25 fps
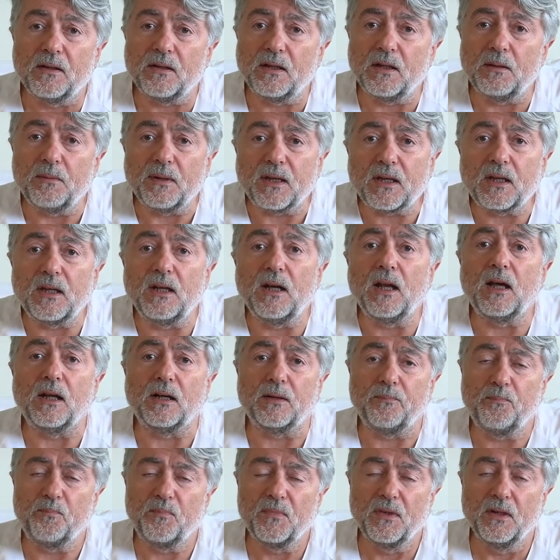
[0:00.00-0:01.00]
de
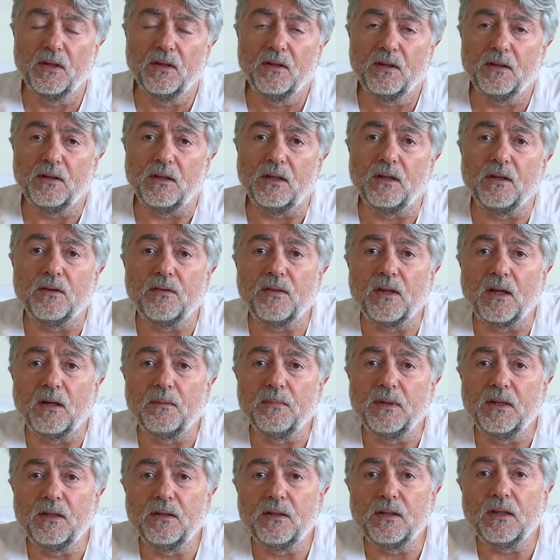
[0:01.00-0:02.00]
vigilar
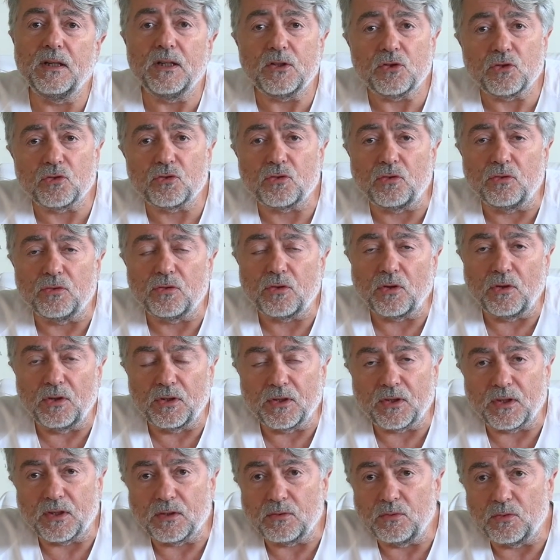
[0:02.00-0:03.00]
inicialmente esos
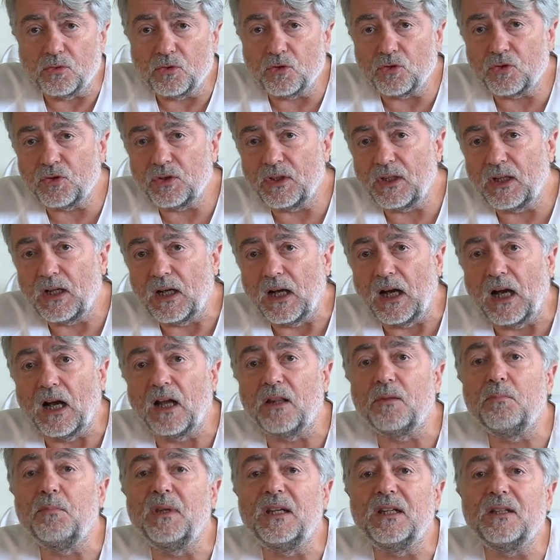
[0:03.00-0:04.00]
controles de glucosa,
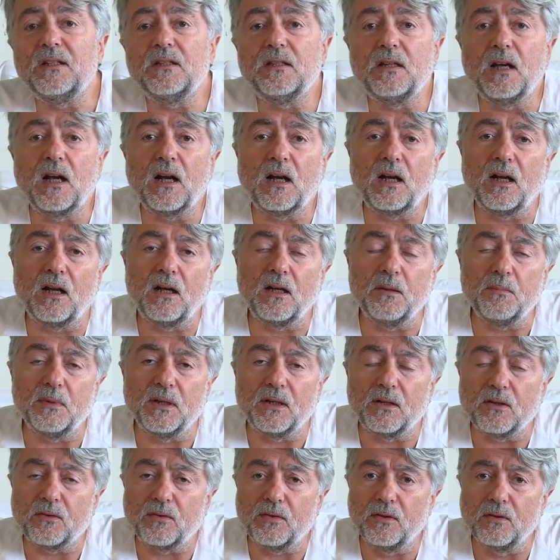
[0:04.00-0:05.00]
administrar la
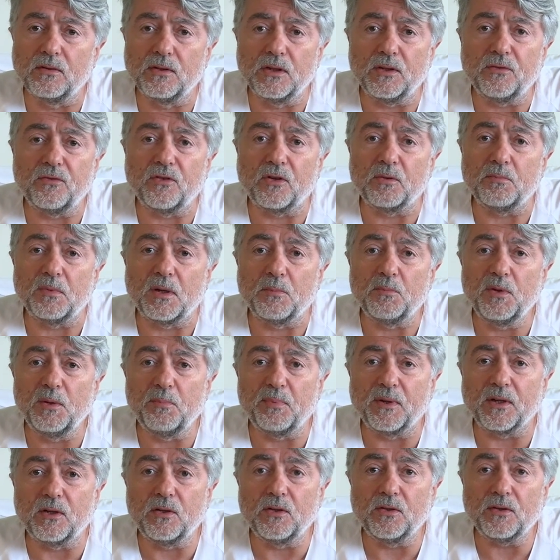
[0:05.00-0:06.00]
alimentación de forma muy
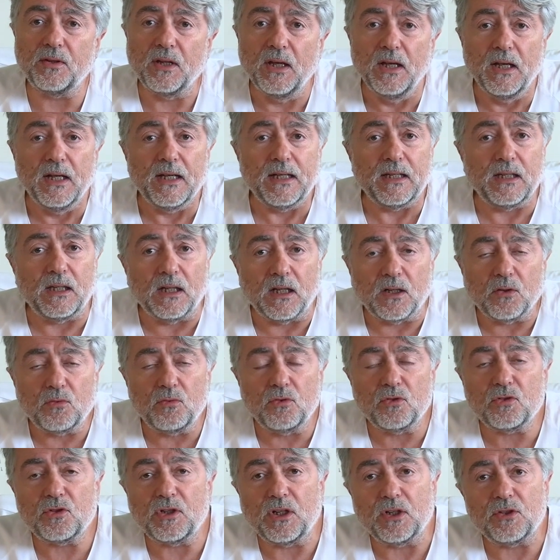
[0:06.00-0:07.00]
precoz y en
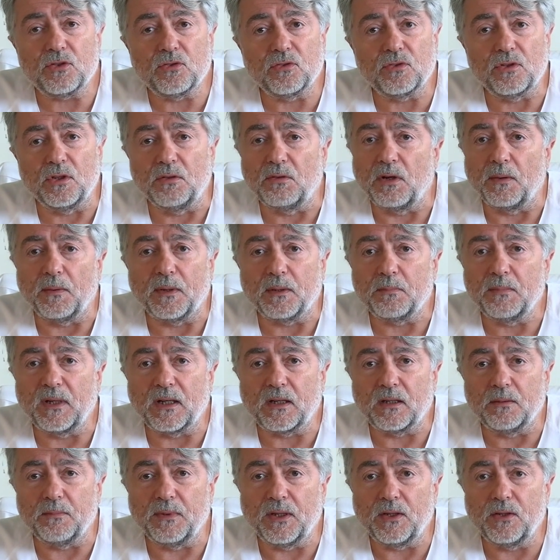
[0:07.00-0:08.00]
algunos casos no va a haber
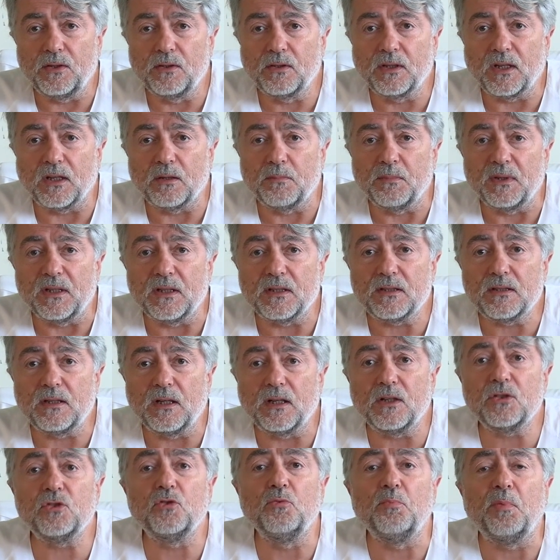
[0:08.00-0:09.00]
más remedio que
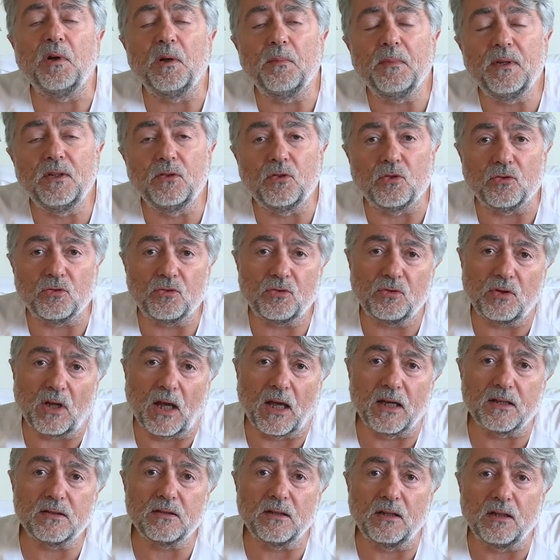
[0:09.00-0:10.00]
administrar suplementos
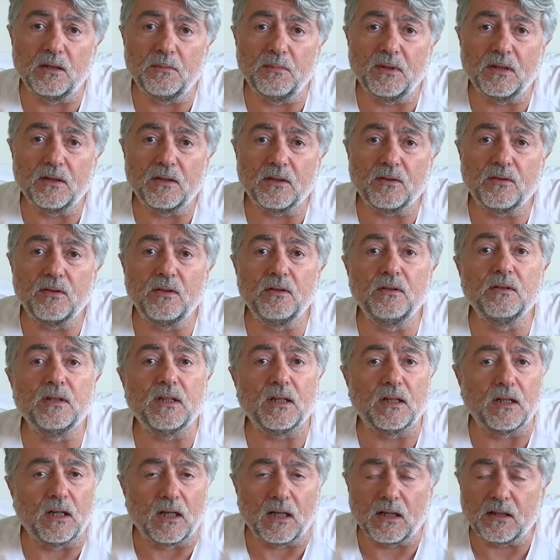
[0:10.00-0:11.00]
a esta alimentación,
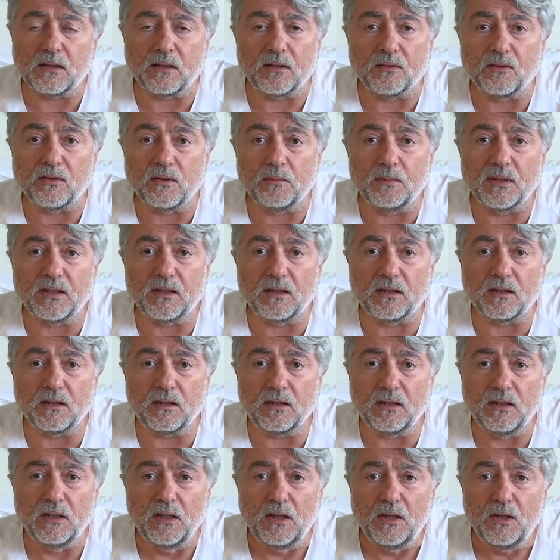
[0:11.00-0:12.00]
que es la lactancia
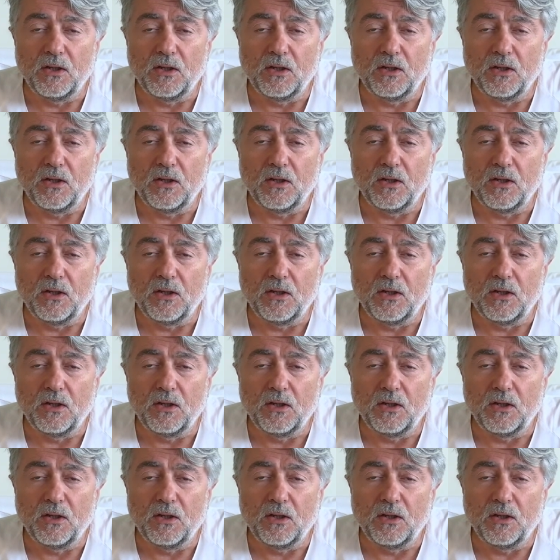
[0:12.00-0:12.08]
materna,